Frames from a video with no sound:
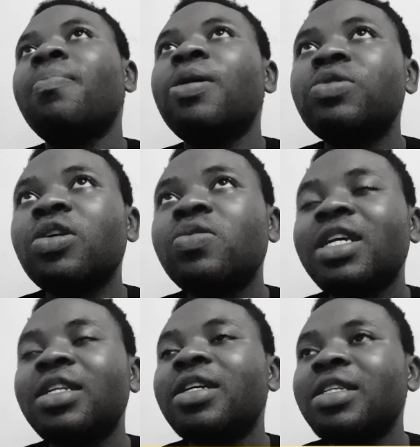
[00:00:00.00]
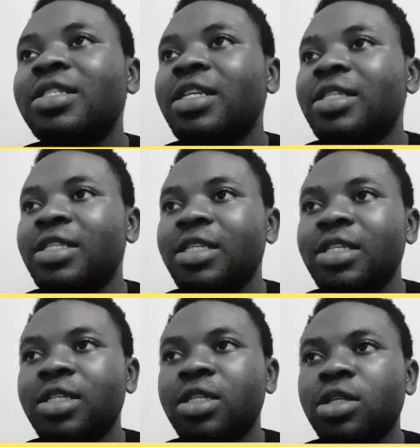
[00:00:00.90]
Mais nous allons nous intéresser
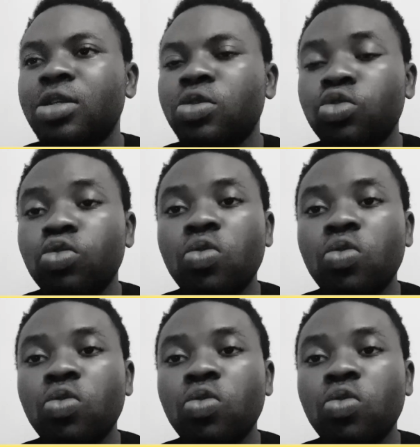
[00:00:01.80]
ici du